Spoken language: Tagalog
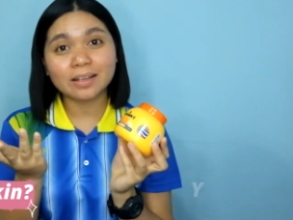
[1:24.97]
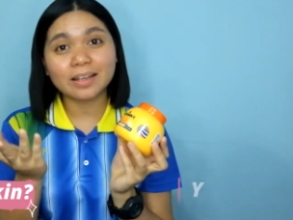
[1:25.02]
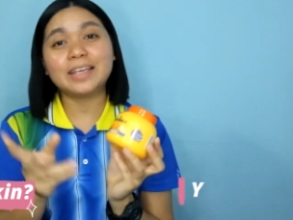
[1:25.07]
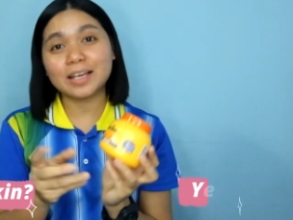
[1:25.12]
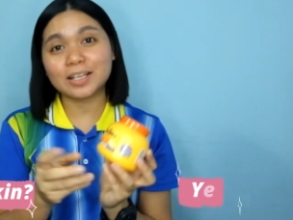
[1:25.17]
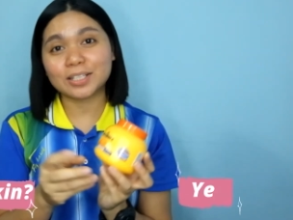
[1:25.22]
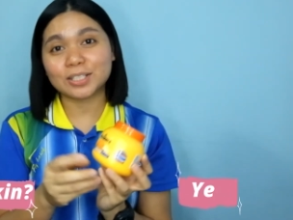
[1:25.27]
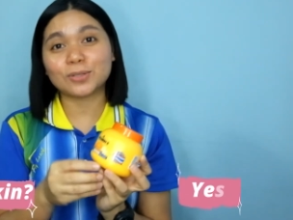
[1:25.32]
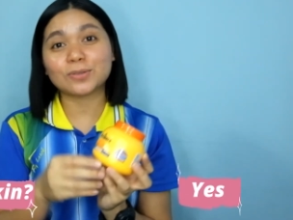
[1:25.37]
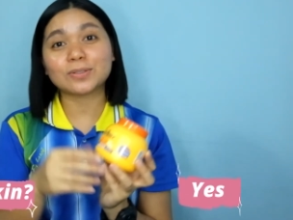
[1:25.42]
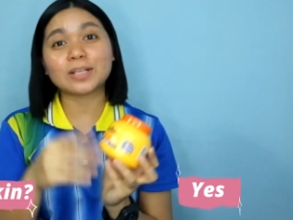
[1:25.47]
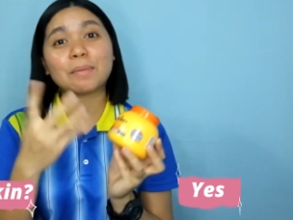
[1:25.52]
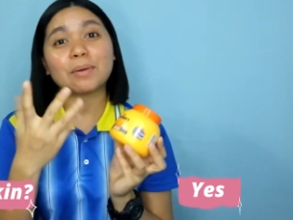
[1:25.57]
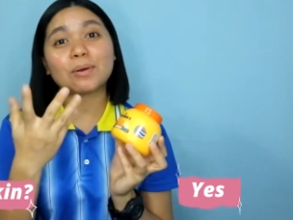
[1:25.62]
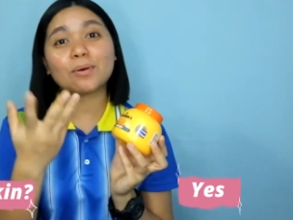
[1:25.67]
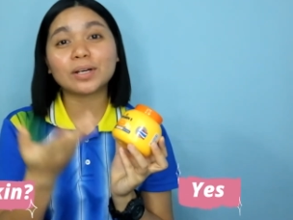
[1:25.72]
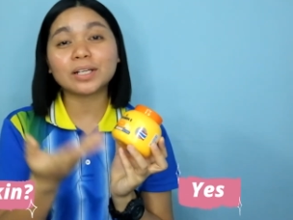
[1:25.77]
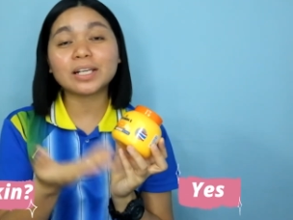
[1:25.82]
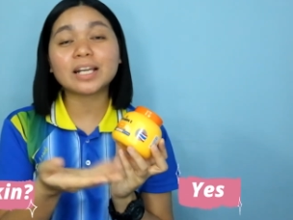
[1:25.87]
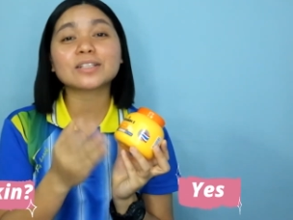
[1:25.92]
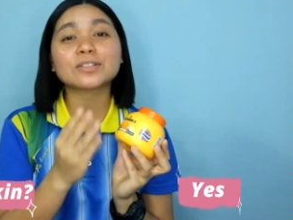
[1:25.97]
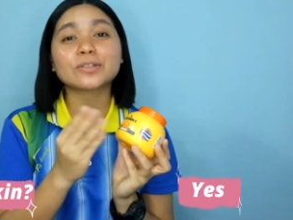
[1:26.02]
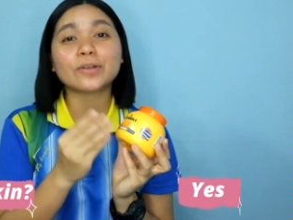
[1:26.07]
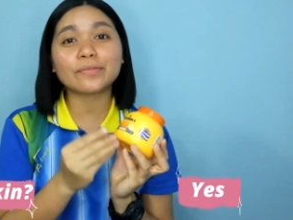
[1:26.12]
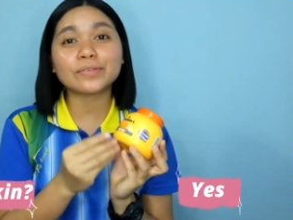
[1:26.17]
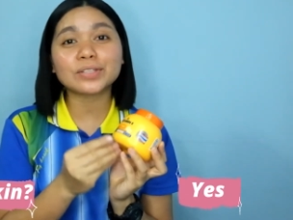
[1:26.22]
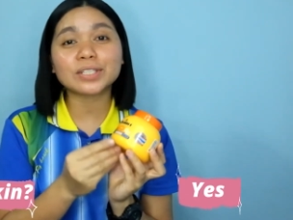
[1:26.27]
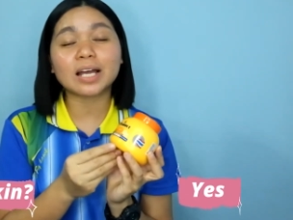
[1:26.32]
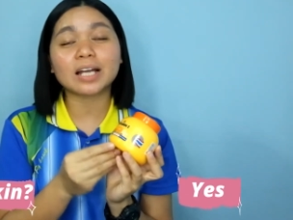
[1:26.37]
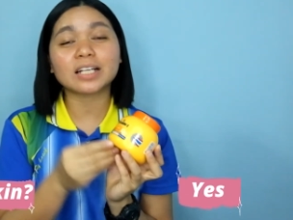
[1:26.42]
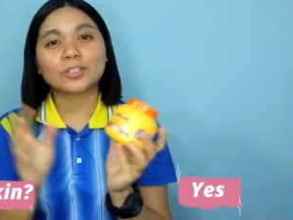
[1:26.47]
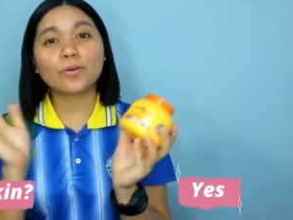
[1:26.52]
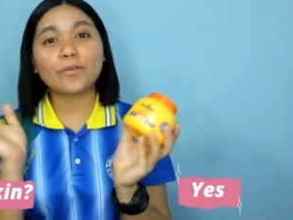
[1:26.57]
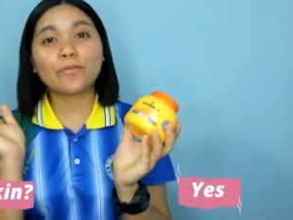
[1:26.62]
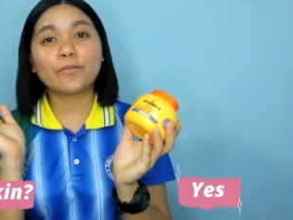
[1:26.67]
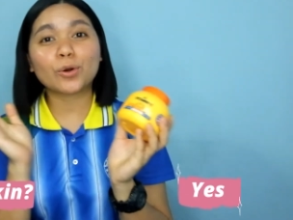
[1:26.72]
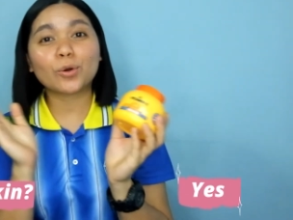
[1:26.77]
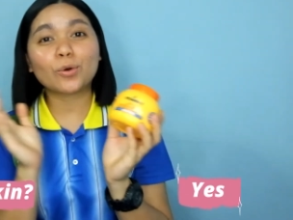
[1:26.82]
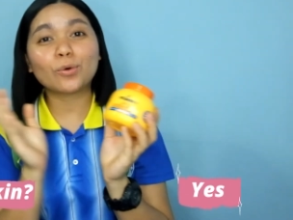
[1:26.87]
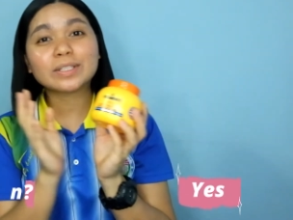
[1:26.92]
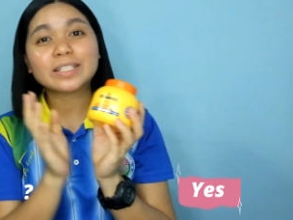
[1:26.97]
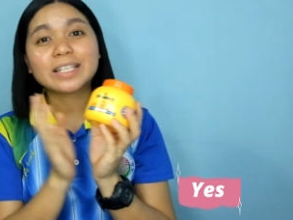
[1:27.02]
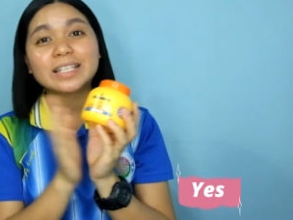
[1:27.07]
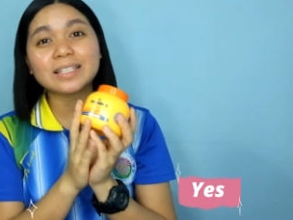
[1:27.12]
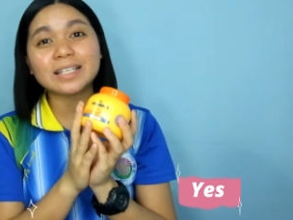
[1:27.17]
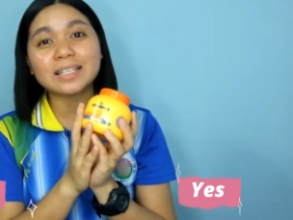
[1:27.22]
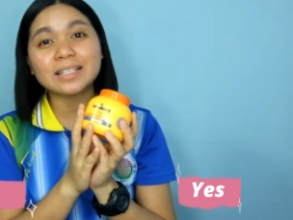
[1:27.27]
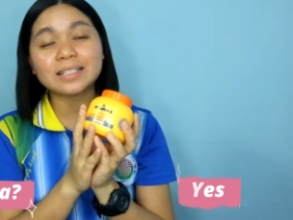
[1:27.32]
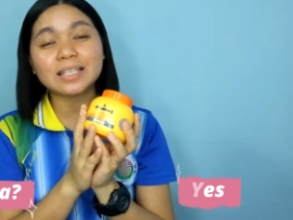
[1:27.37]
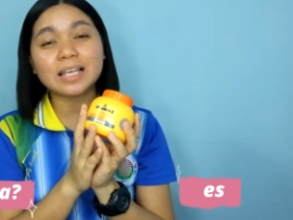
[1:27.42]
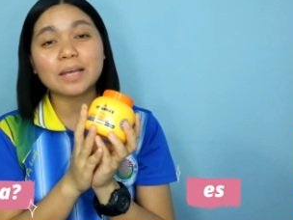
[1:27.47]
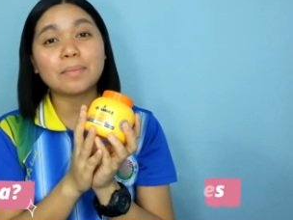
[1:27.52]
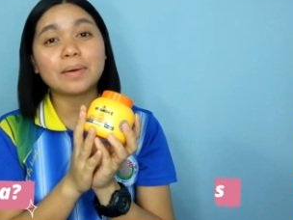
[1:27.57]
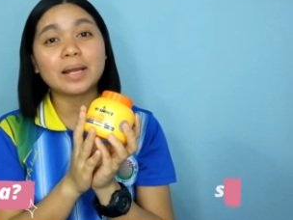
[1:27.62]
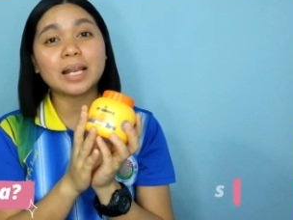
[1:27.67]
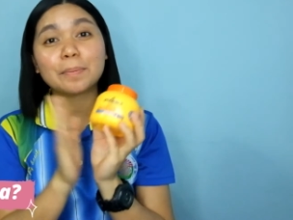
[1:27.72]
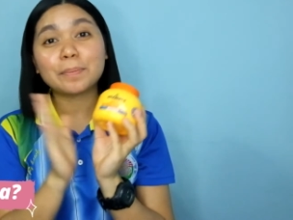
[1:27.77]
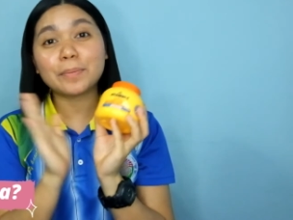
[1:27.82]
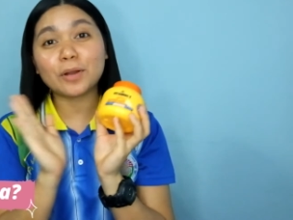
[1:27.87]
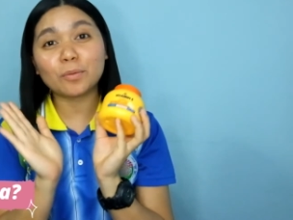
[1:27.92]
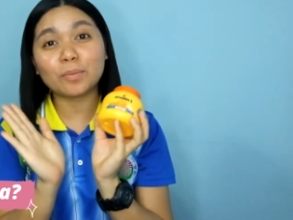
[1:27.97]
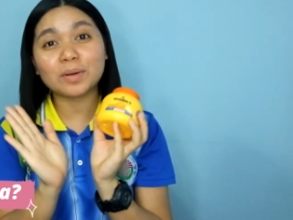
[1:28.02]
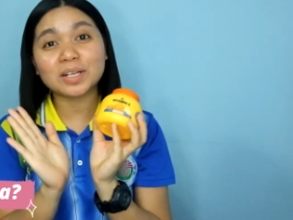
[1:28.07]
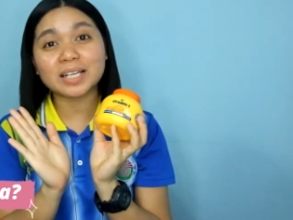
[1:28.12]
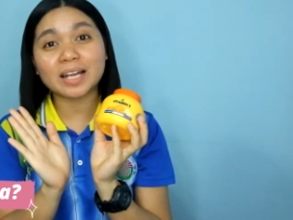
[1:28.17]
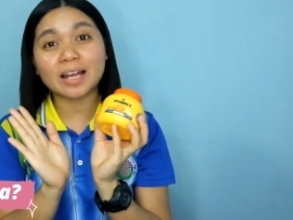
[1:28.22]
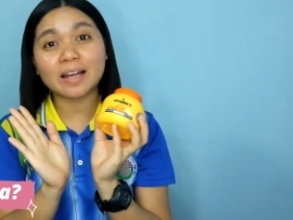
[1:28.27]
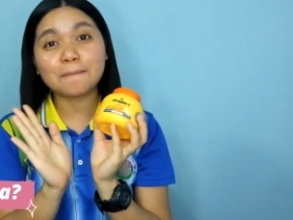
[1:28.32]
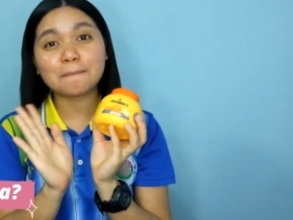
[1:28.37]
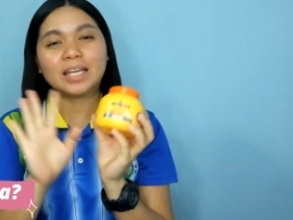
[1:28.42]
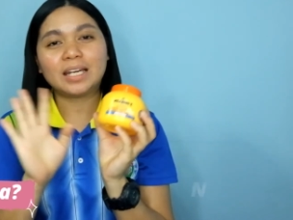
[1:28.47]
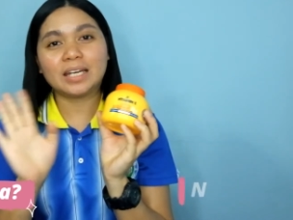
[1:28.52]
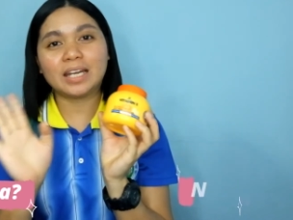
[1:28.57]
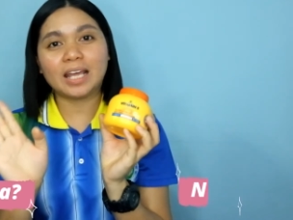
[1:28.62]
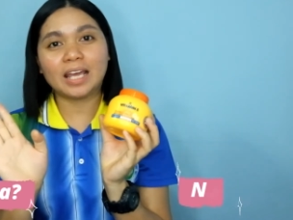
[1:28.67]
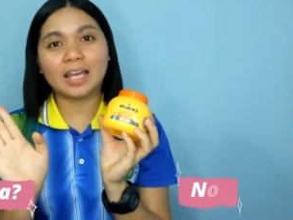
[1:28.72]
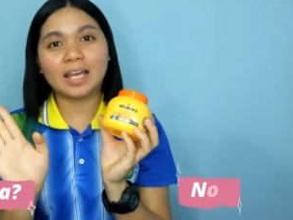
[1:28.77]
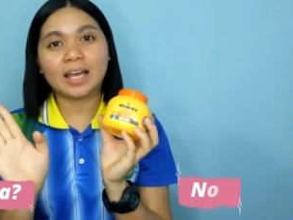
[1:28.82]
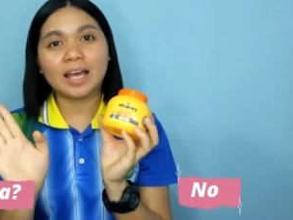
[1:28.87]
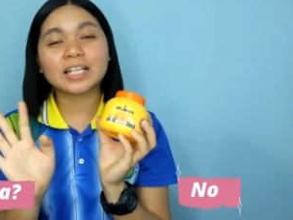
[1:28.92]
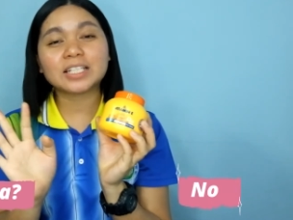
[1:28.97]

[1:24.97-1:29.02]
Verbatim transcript: Yes, yung sabi ko nga na soft siya. So, for consistency, malabnaw ba siya? Hindi.